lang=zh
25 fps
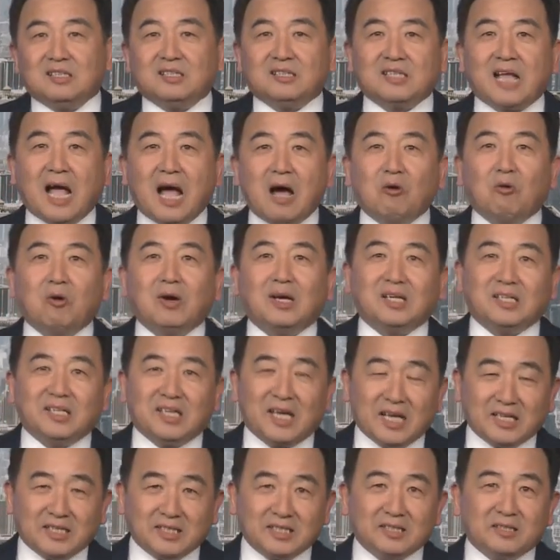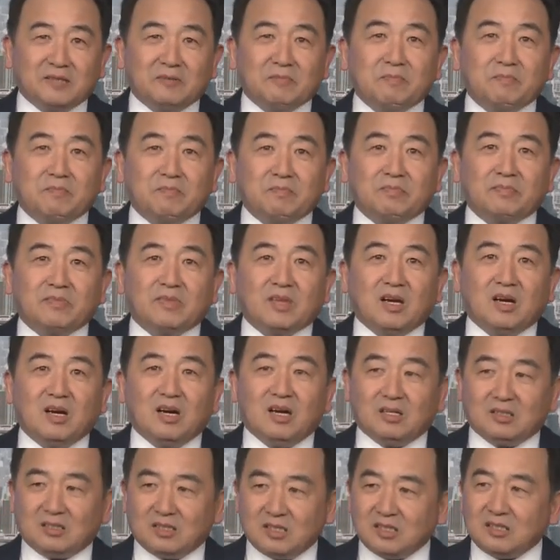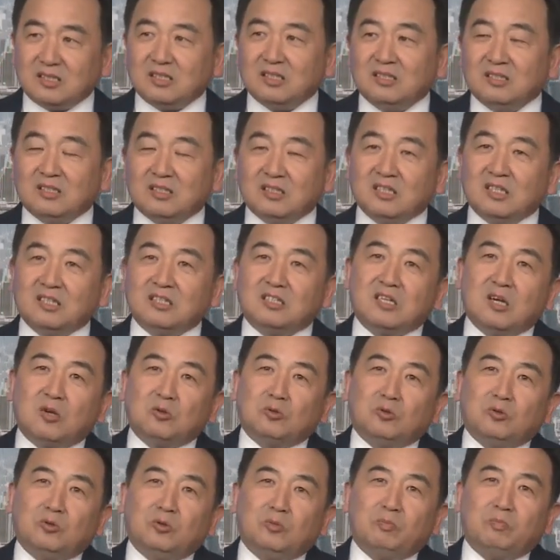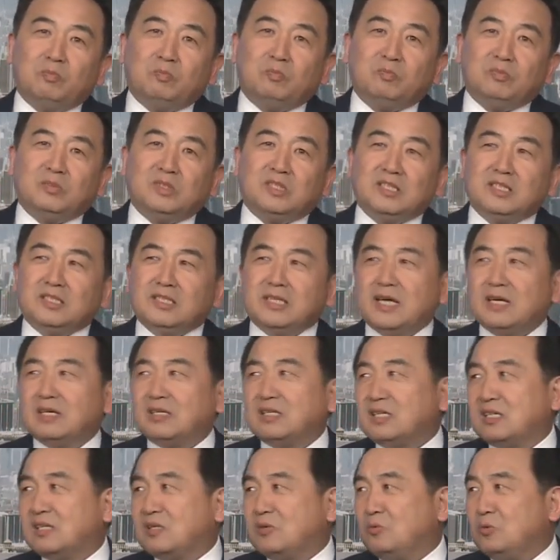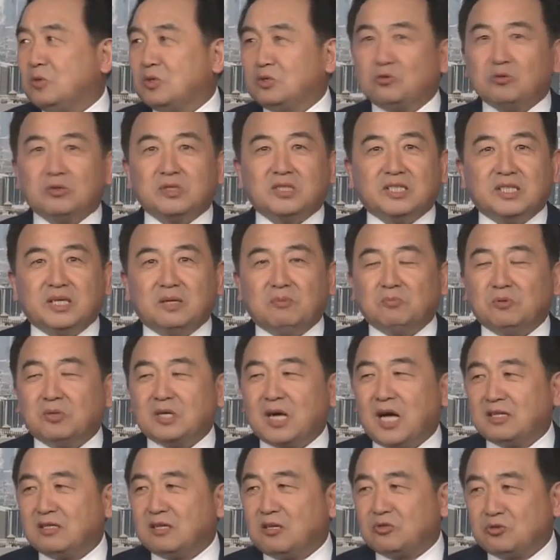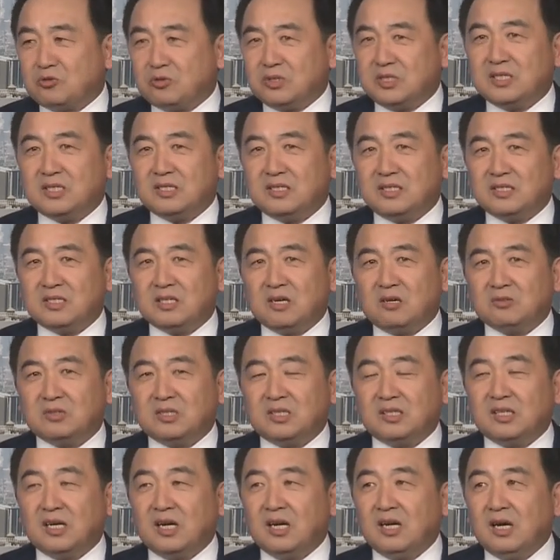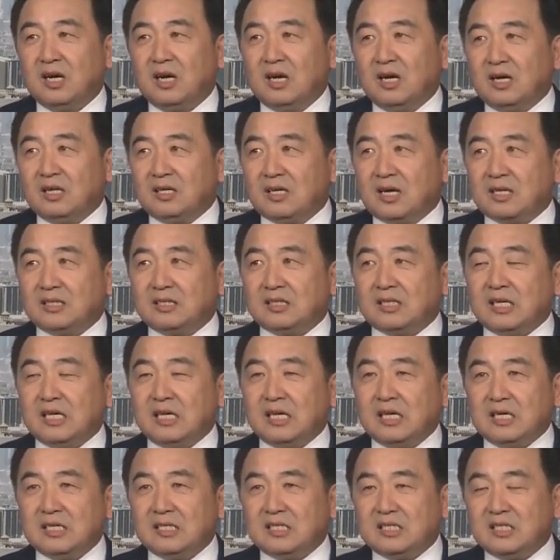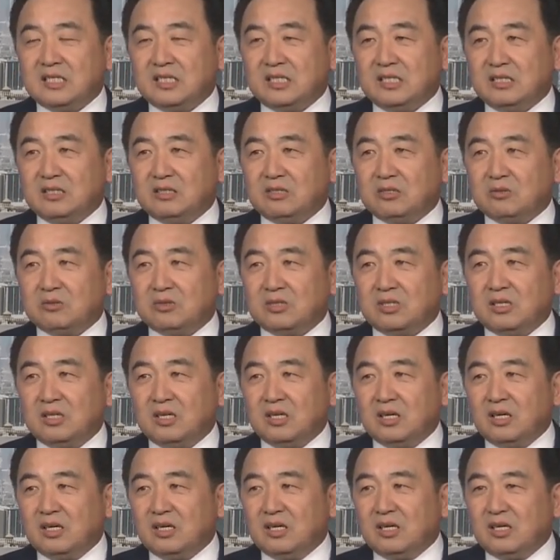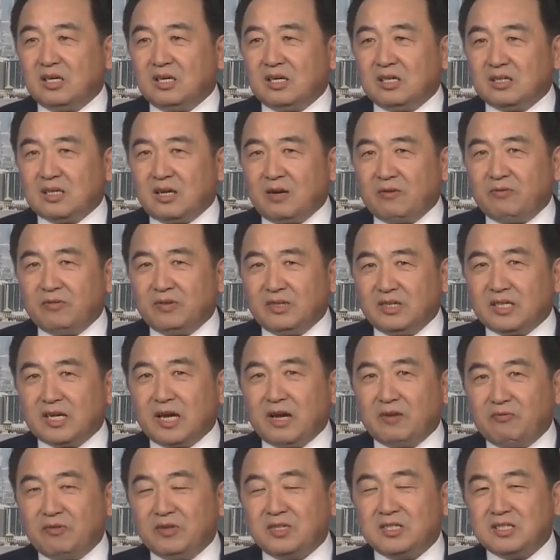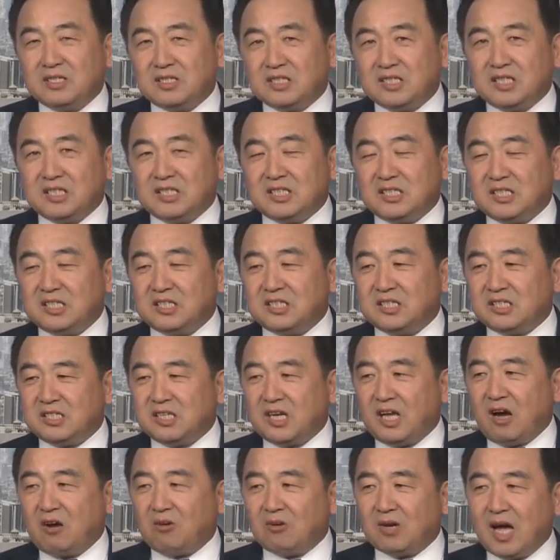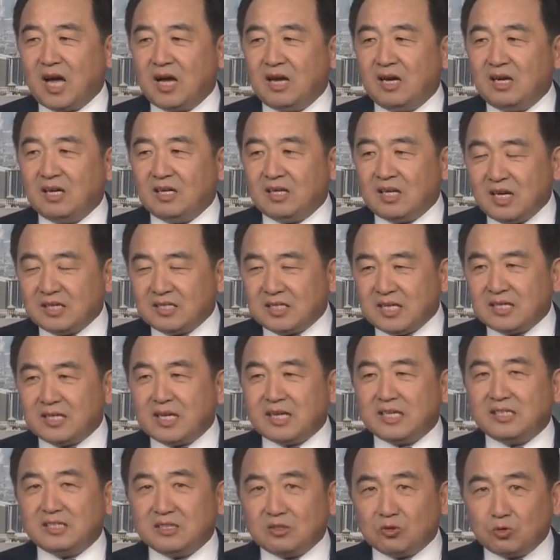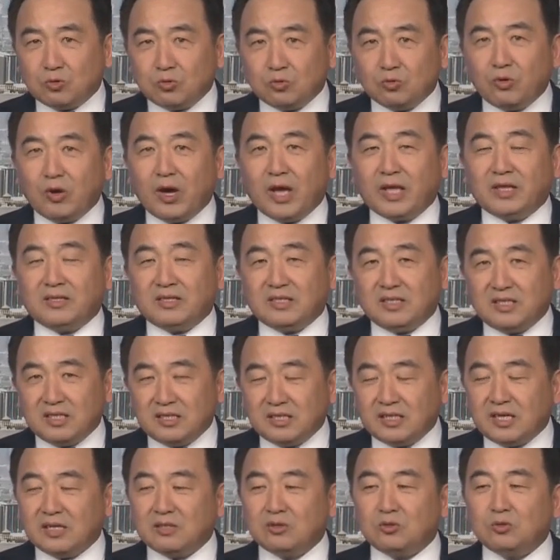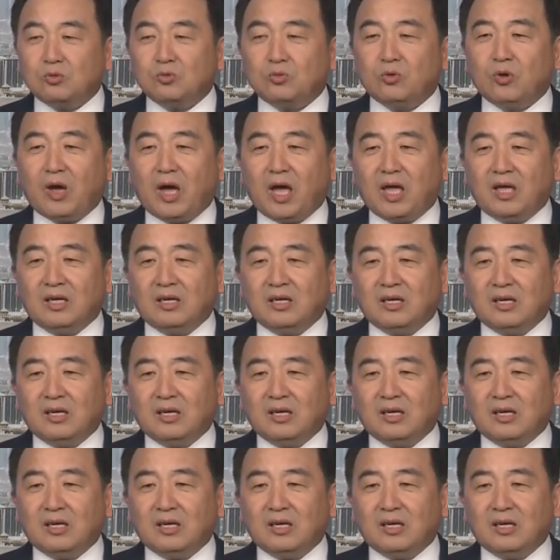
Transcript: 打坏了眼睛，啊，这是那少女。今天我做节目看到最新的消息呢，她第一期就是她应该分成几期治疗了。她现在已经出院，今天出院，